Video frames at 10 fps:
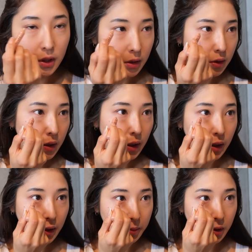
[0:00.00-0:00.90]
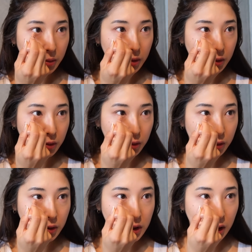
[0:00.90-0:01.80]
使って涙袋の
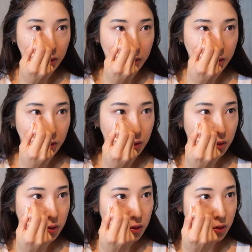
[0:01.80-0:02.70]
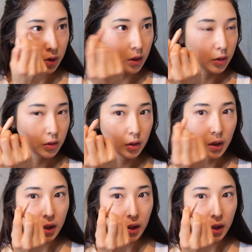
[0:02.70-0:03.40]
この下の部分をちょっと足す